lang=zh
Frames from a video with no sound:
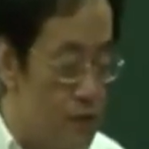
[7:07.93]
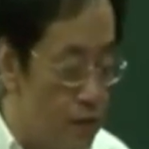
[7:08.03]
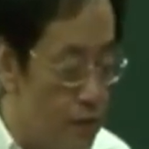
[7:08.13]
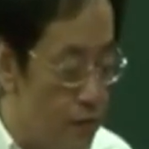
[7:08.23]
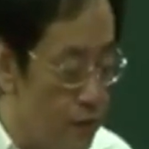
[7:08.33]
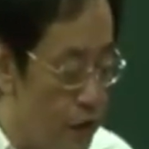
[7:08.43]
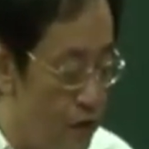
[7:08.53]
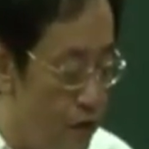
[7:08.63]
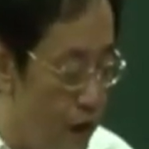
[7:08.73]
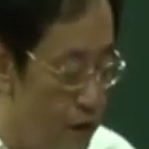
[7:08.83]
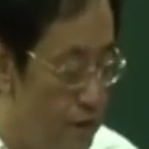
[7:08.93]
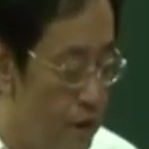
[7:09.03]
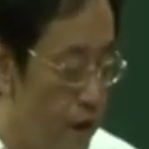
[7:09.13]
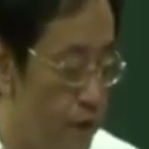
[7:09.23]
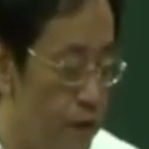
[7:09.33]
疹的时候我们可以发，
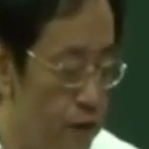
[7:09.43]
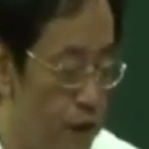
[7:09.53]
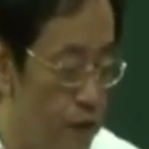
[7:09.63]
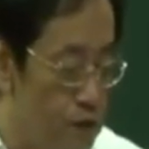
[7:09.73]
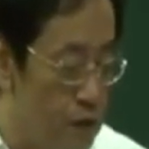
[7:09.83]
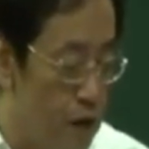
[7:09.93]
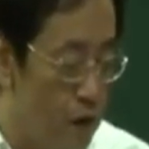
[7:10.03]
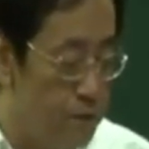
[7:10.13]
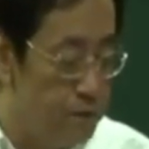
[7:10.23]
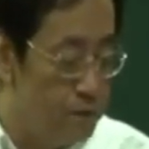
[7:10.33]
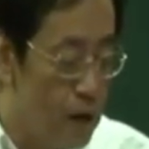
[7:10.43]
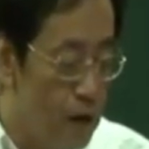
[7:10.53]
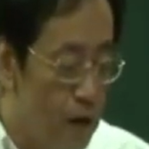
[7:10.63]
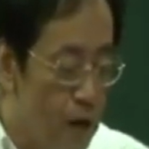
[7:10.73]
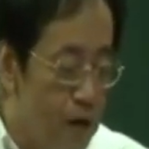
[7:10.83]
啊，同通可以用这个药。
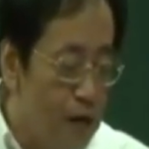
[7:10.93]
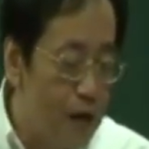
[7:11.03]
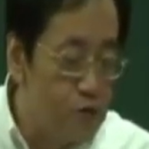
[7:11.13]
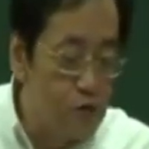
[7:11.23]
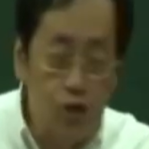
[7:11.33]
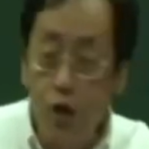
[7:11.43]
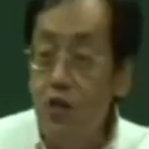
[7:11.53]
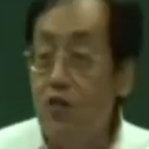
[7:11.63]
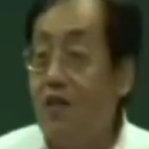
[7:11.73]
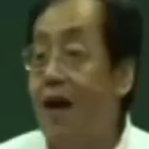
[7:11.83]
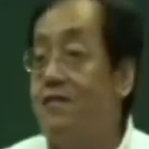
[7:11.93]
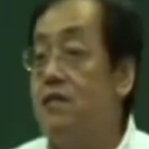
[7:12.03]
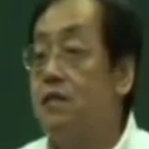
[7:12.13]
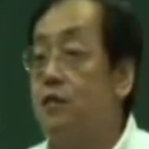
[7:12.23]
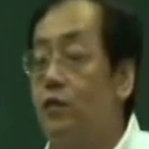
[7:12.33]
那主消渴
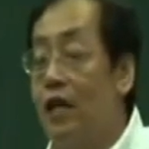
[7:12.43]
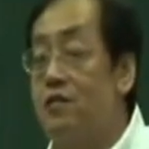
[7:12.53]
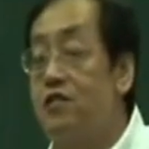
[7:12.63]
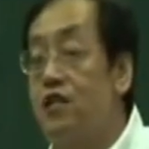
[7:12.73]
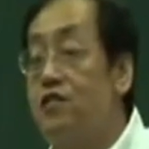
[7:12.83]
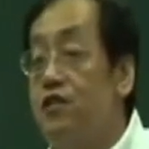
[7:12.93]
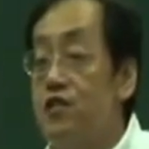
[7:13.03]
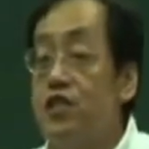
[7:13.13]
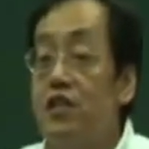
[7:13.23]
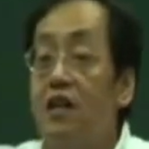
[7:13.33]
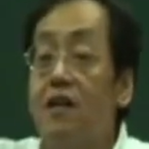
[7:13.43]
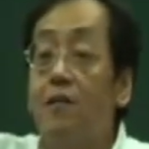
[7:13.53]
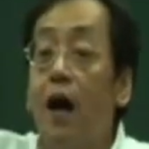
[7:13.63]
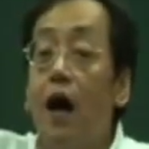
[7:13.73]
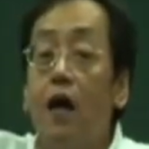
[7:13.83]
大热，因为它是身体津
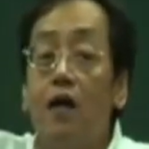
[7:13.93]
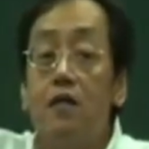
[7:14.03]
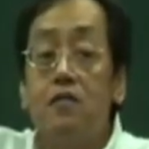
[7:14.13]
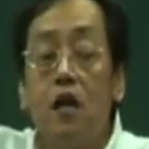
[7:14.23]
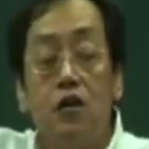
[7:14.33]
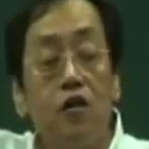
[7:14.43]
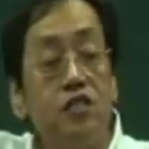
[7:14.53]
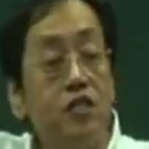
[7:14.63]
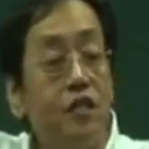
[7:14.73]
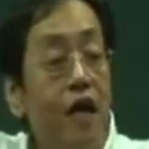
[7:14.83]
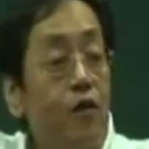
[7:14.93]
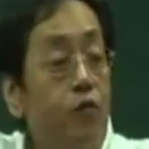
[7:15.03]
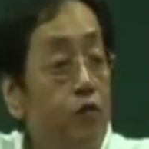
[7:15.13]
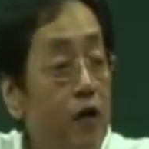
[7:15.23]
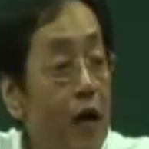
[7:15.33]
液的嘛，上焦津液
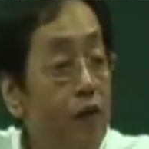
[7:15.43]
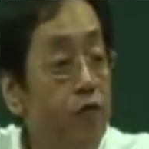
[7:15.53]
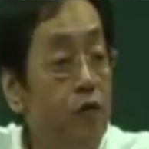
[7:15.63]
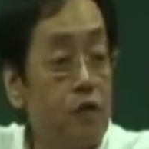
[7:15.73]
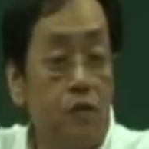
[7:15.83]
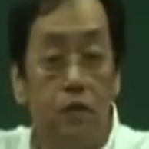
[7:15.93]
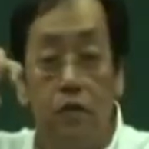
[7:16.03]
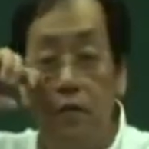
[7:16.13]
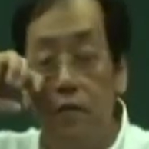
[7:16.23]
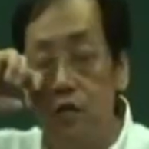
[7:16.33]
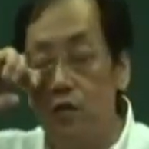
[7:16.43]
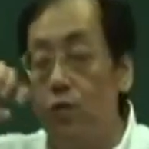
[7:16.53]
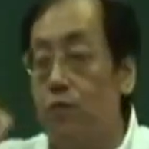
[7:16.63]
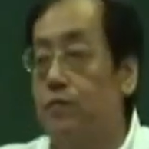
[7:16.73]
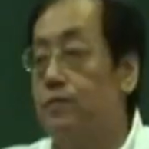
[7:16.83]
太枯干枯的时候我们
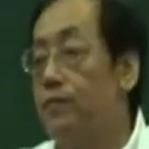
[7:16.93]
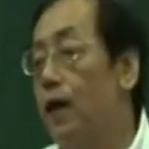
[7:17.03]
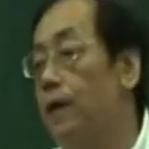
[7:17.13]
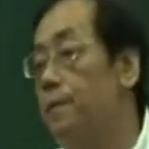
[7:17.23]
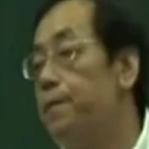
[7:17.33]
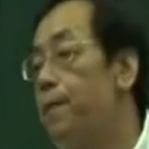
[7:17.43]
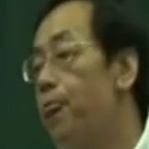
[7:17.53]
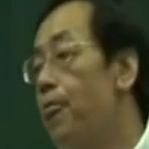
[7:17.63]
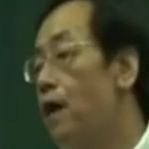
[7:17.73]
使用，好，